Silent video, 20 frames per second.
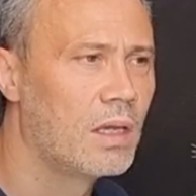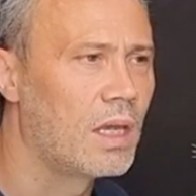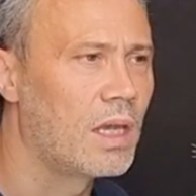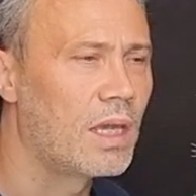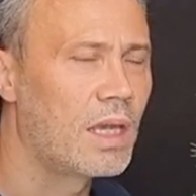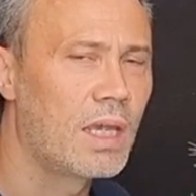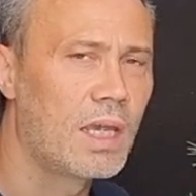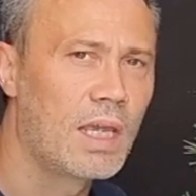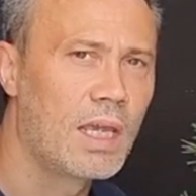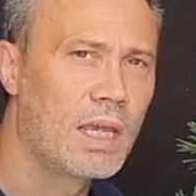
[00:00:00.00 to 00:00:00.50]

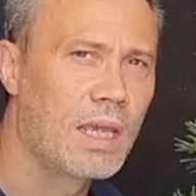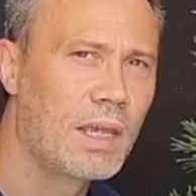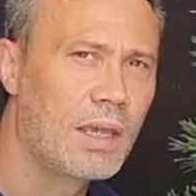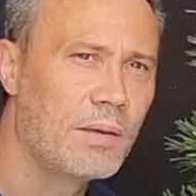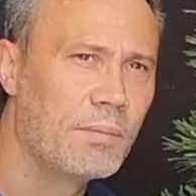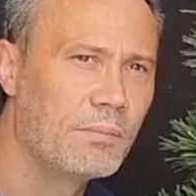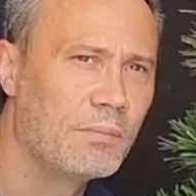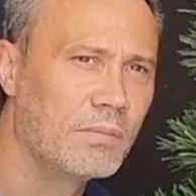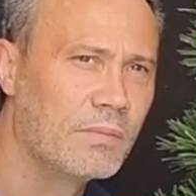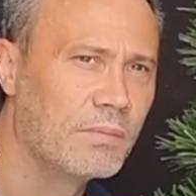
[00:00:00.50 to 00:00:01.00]

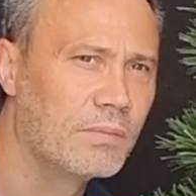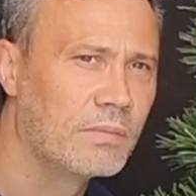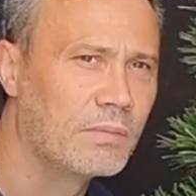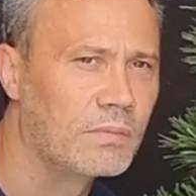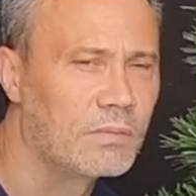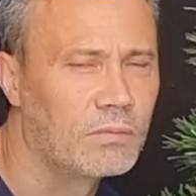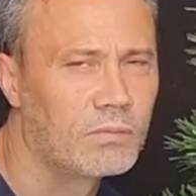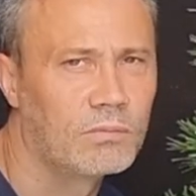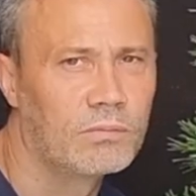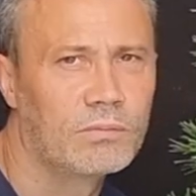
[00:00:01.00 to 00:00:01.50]
e
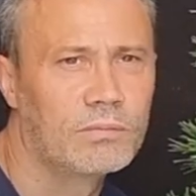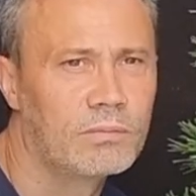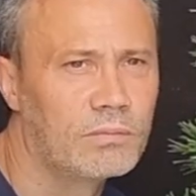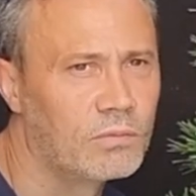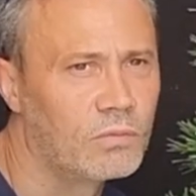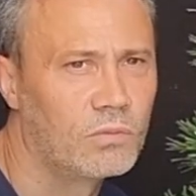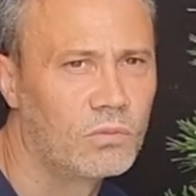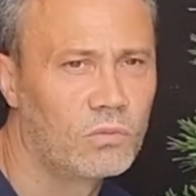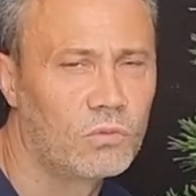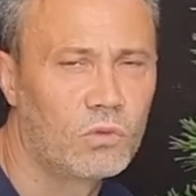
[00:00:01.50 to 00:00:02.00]

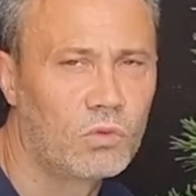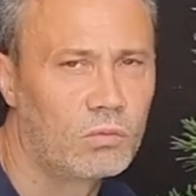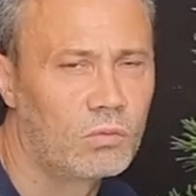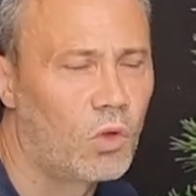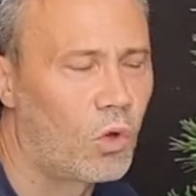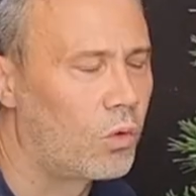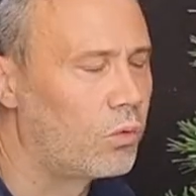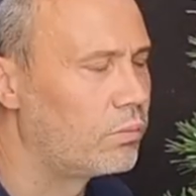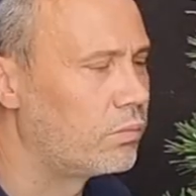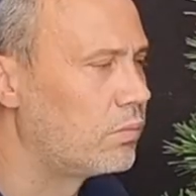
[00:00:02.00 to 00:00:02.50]

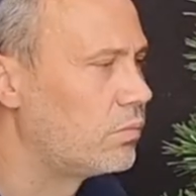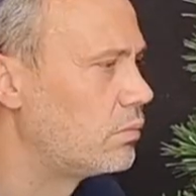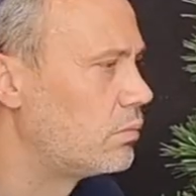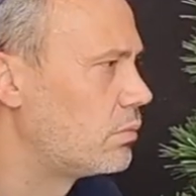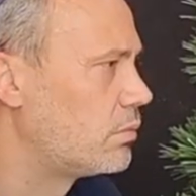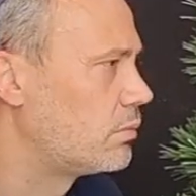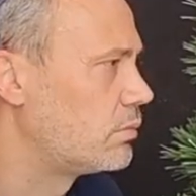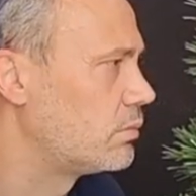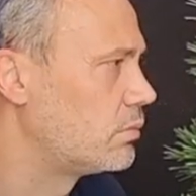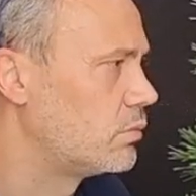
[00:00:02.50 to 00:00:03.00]
mm,
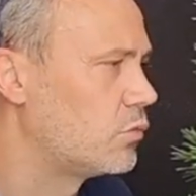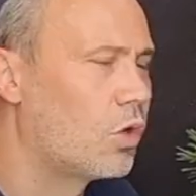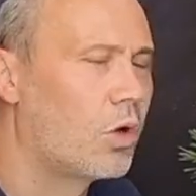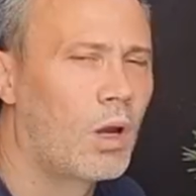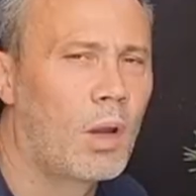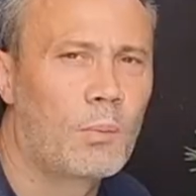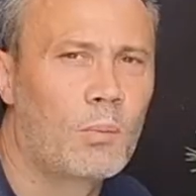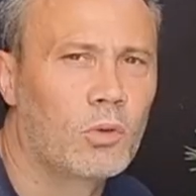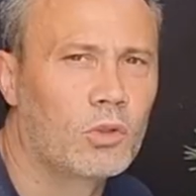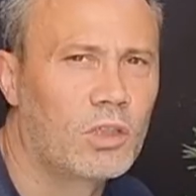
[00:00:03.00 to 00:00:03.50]
non,
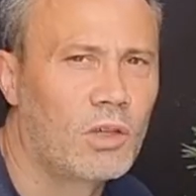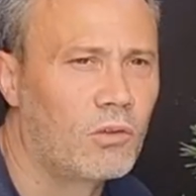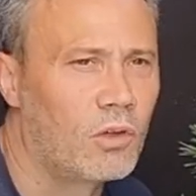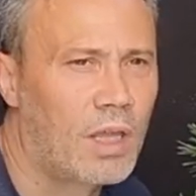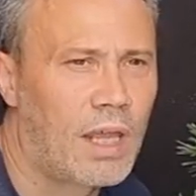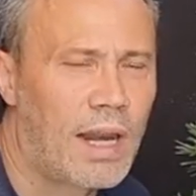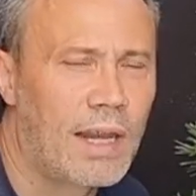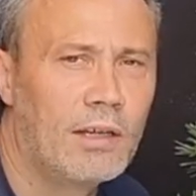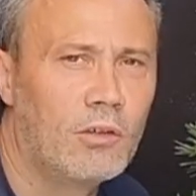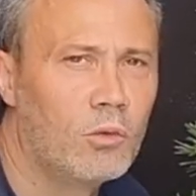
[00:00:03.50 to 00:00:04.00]
non, la
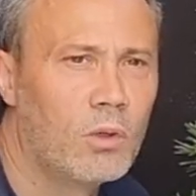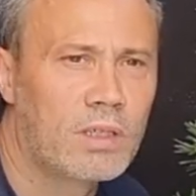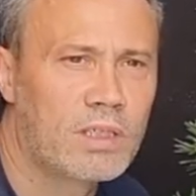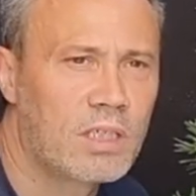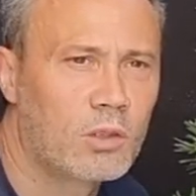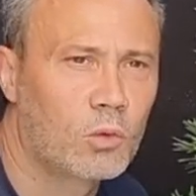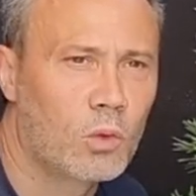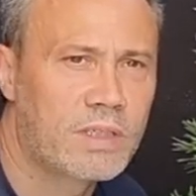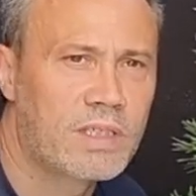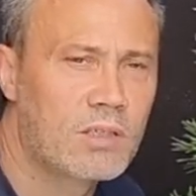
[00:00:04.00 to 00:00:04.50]
potevo, era in una
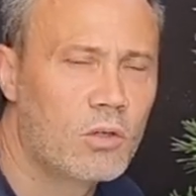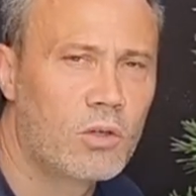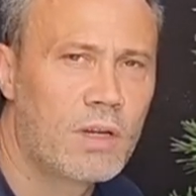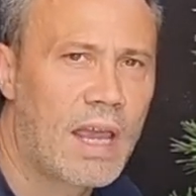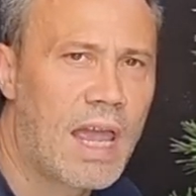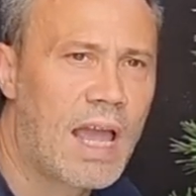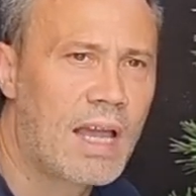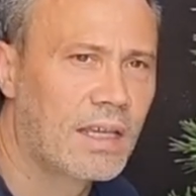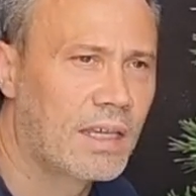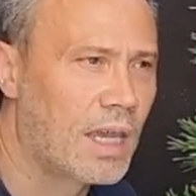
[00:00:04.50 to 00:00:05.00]

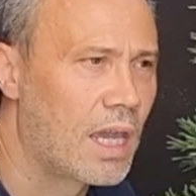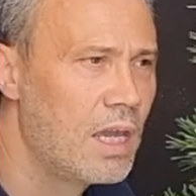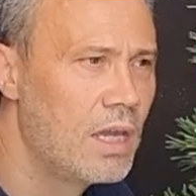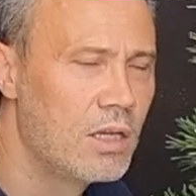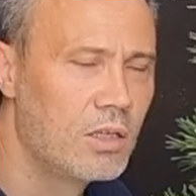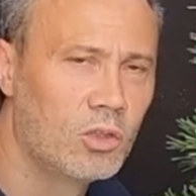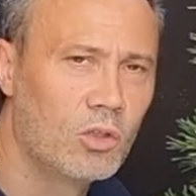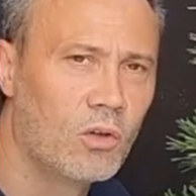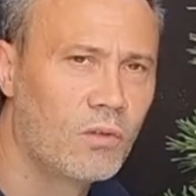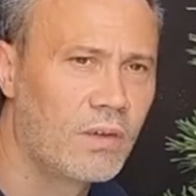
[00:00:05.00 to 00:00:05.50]
situazione anche
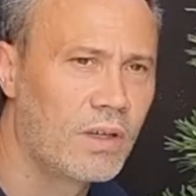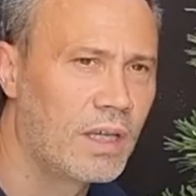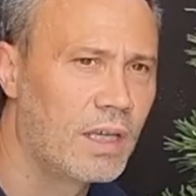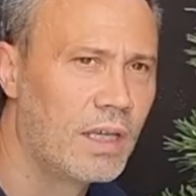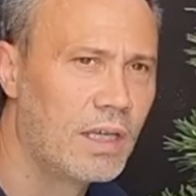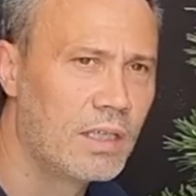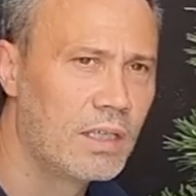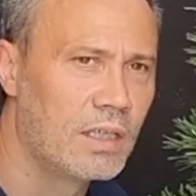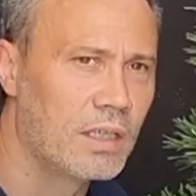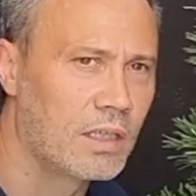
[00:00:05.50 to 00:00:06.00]

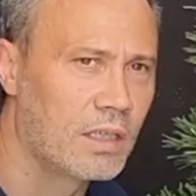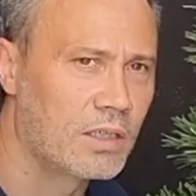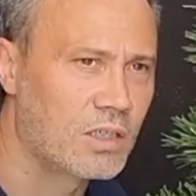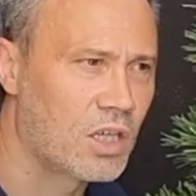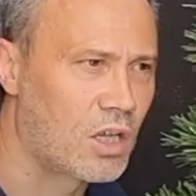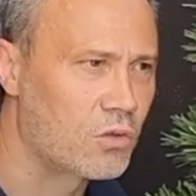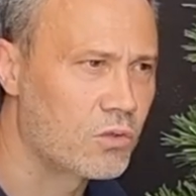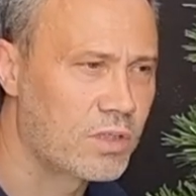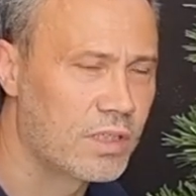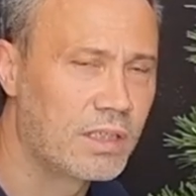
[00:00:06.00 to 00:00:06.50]
dove eh,
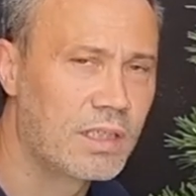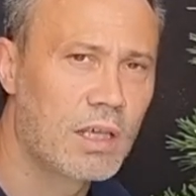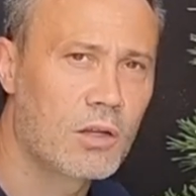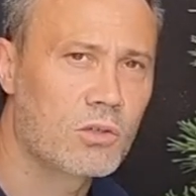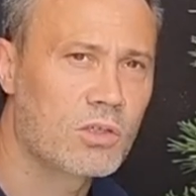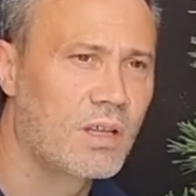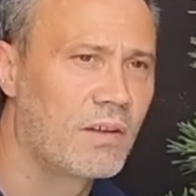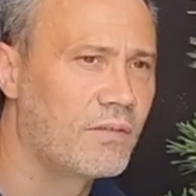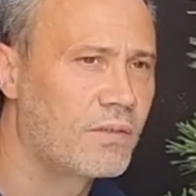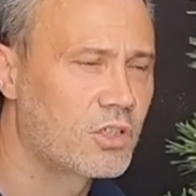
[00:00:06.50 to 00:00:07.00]
c'era un
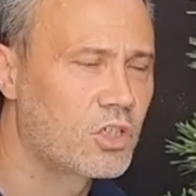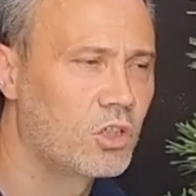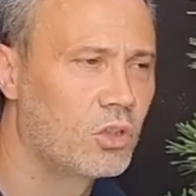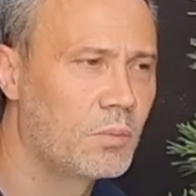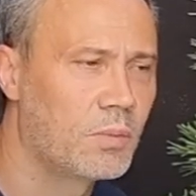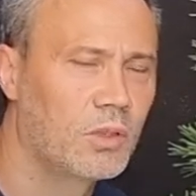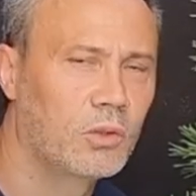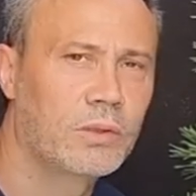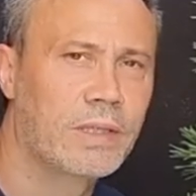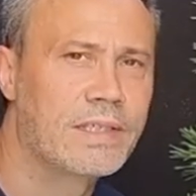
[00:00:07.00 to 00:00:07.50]
sentiero, stavano
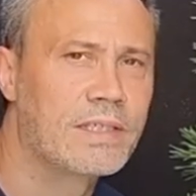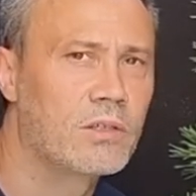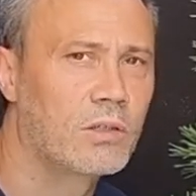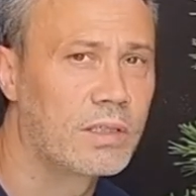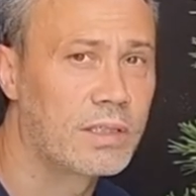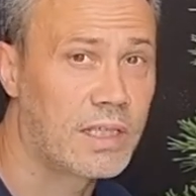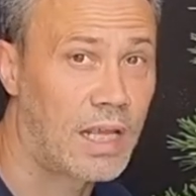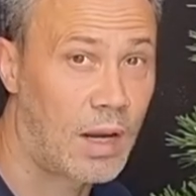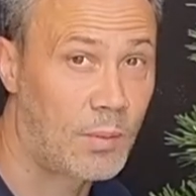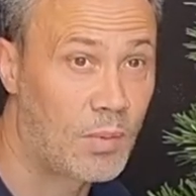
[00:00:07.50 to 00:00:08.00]
facendo
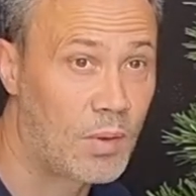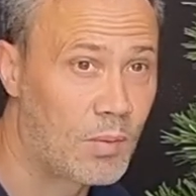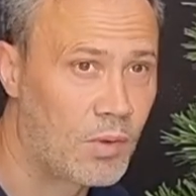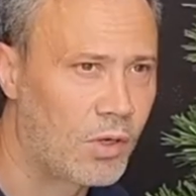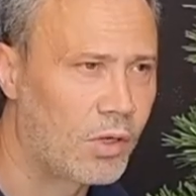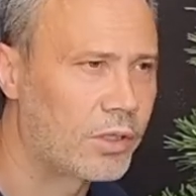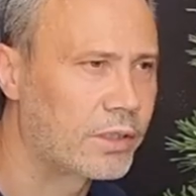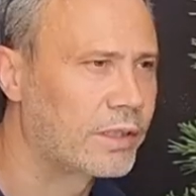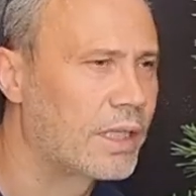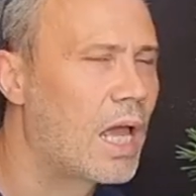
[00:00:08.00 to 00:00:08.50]
manutenzione, sarebbe
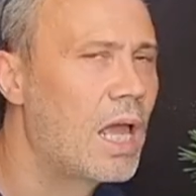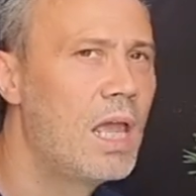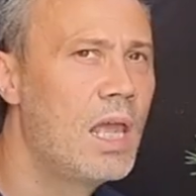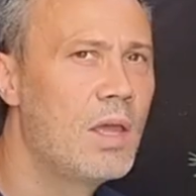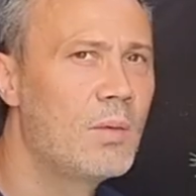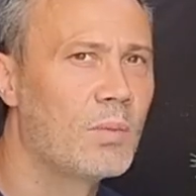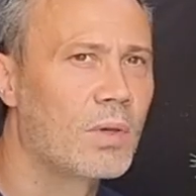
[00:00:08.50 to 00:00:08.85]
morta,